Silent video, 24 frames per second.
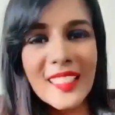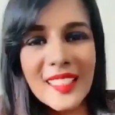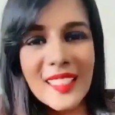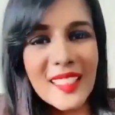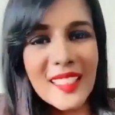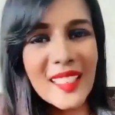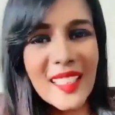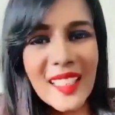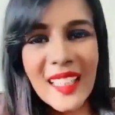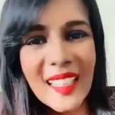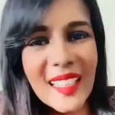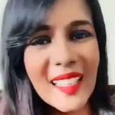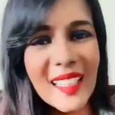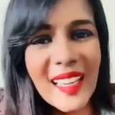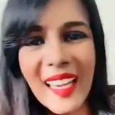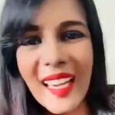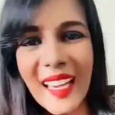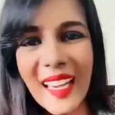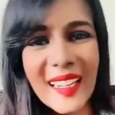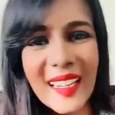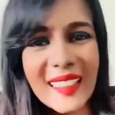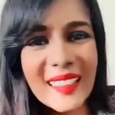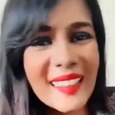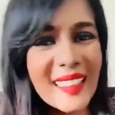அஜித் சார் கிட்ட
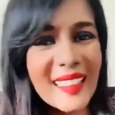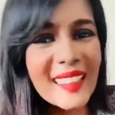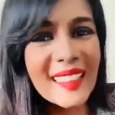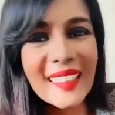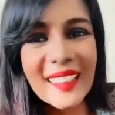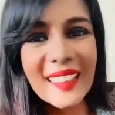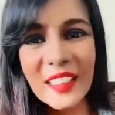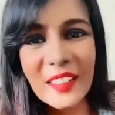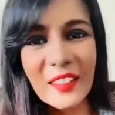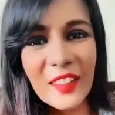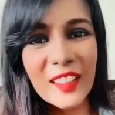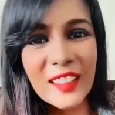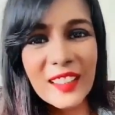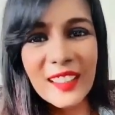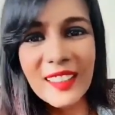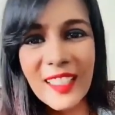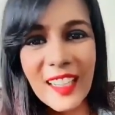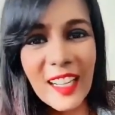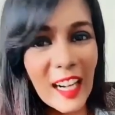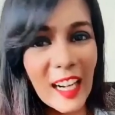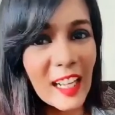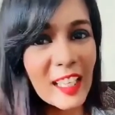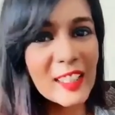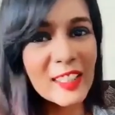கேட்கறதுக்கு இது
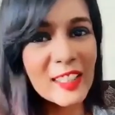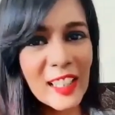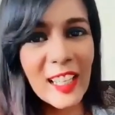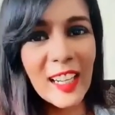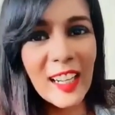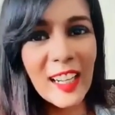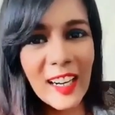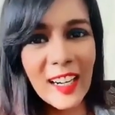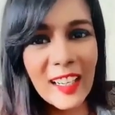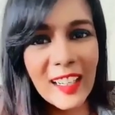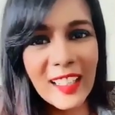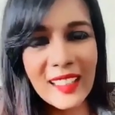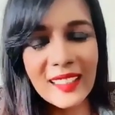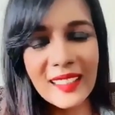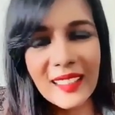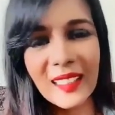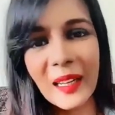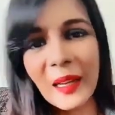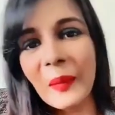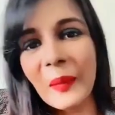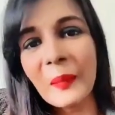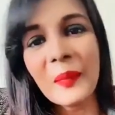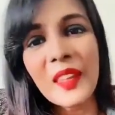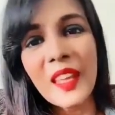வந்து கனெக்ஷனே
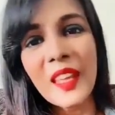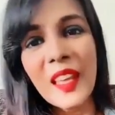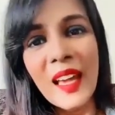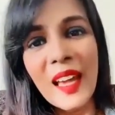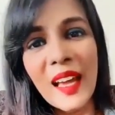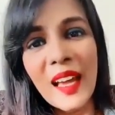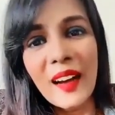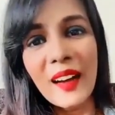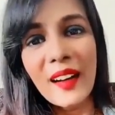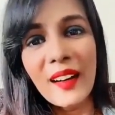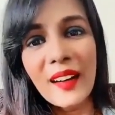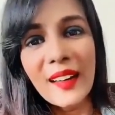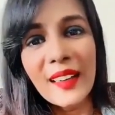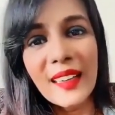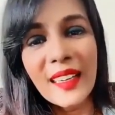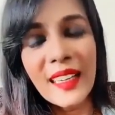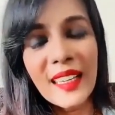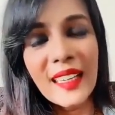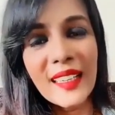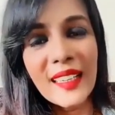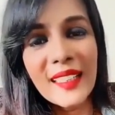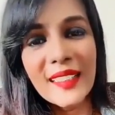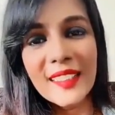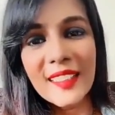கிடையாதுங்க
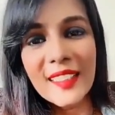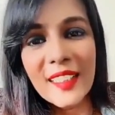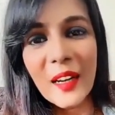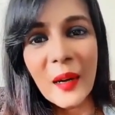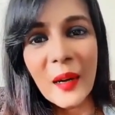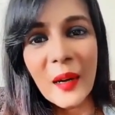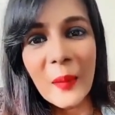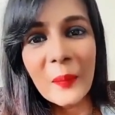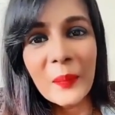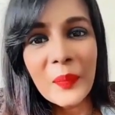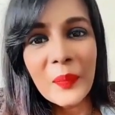ஹீ இஸ்